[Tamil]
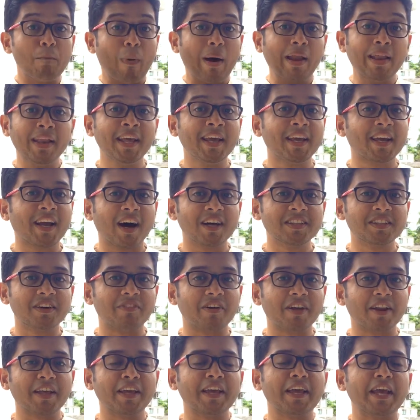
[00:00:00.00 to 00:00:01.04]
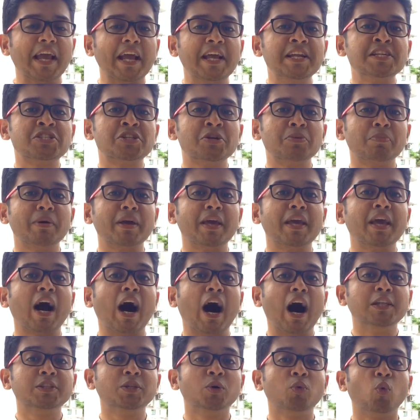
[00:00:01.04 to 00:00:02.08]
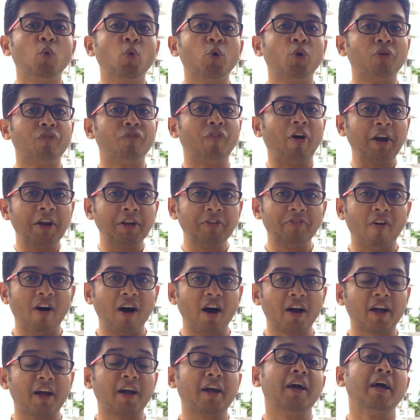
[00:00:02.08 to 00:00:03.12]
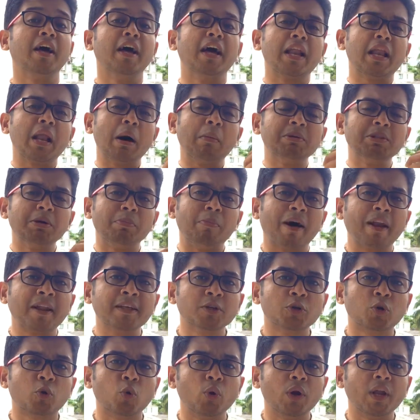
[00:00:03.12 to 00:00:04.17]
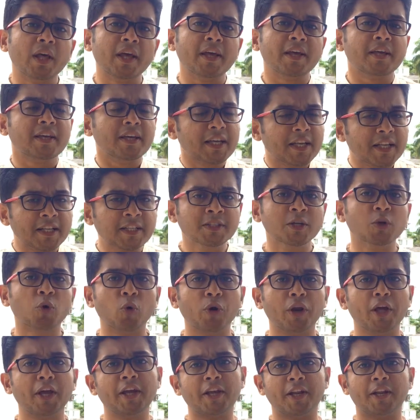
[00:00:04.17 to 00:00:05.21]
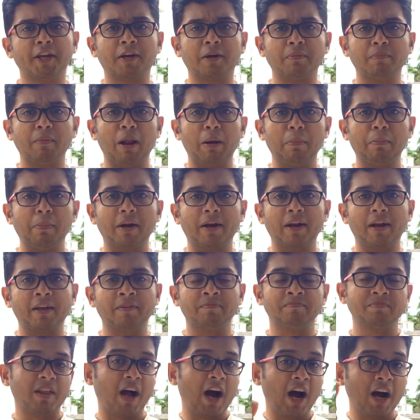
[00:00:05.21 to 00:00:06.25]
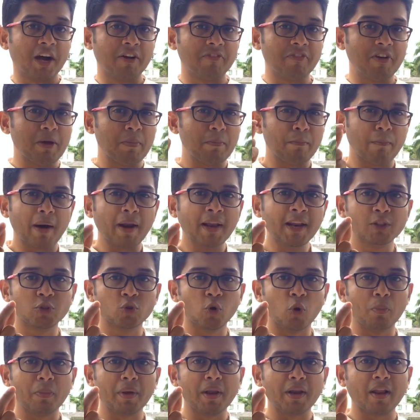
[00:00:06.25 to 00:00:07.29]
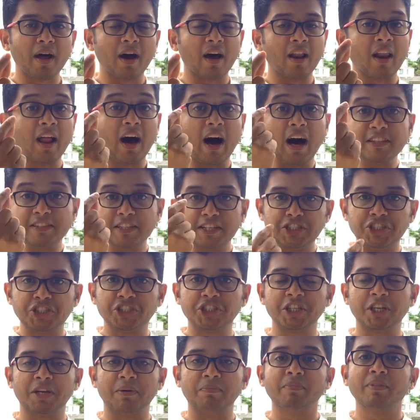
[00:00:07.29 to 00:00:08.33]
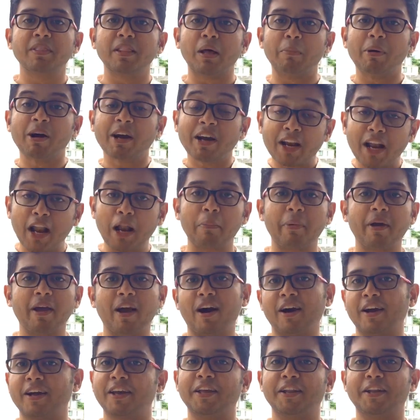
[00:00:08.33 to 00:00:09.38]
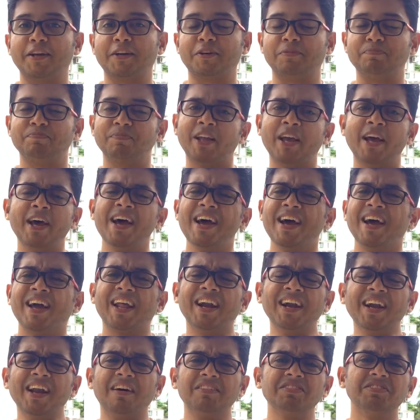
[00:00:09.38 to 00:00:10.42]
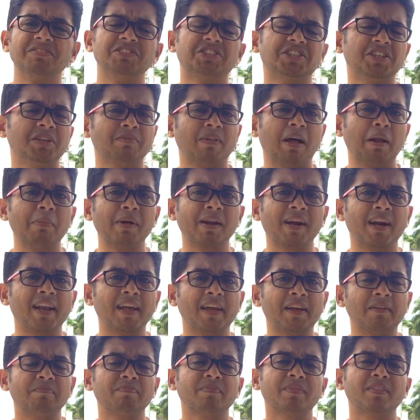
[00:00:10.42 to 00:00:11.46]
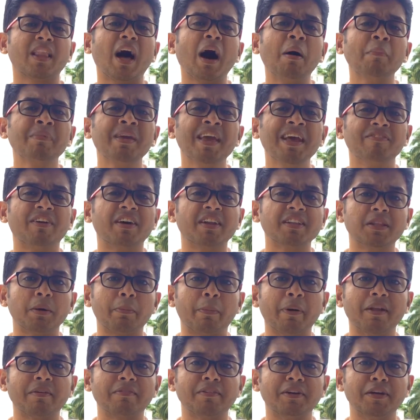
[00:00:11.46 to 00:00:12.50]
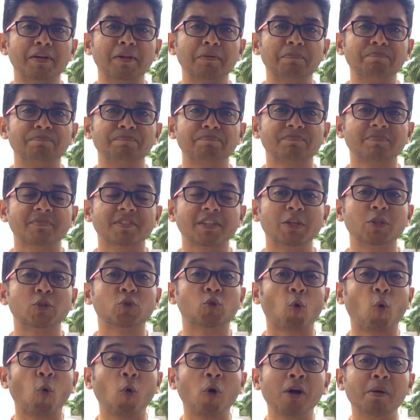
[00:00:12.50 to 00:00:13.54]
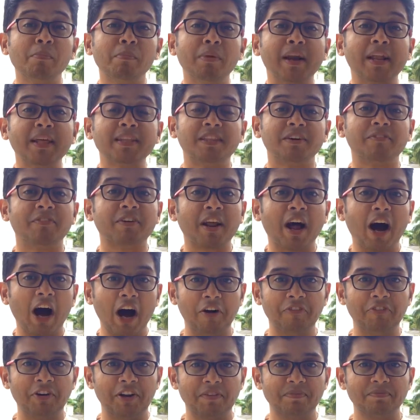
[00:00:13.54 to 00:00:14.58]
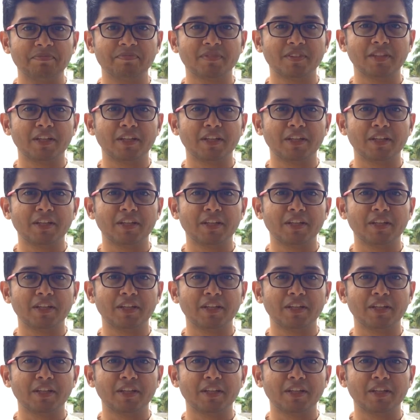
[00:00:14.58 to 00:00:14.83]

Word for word: மன்னிக்காதவரை என்றுமே அது ஒரு வடுவாக நமது மனதுக்குள்ளே இருந்து கொண்டே இருக்கும் நண்பர்களே ஆகவே மன்னித்தோம் என்றால் அது நிச்சயம் நமக்கு நன்மையாக இருக்கும் இரண்டாவது விஷயம் நண்பர்களே நாம் ஏன் வருத்தப்பட வேண்டும் துரோகம் இழைத்தவர் அவர்